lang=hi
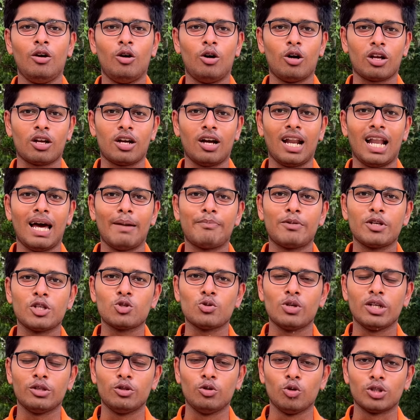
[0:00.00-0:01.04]
और कल आपके
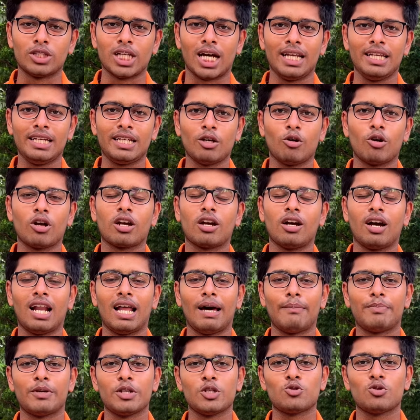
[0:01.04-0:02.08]
जो है दो तारीख है और कल
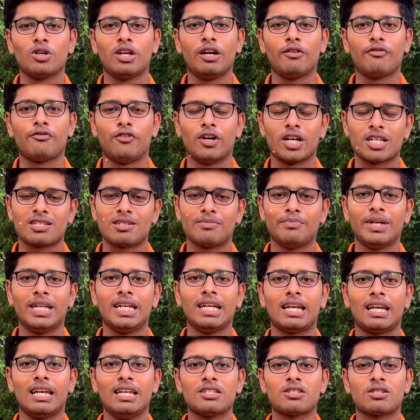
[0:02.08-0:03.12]
आपके जो है फर्स्ट
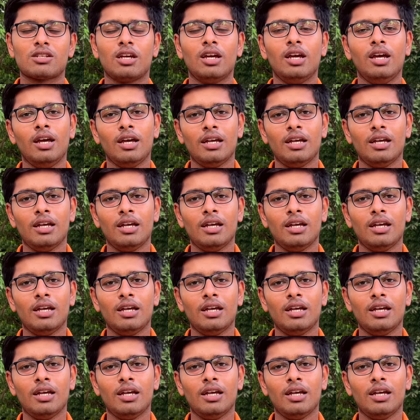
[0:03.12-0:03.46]
मेरिट लिस्ट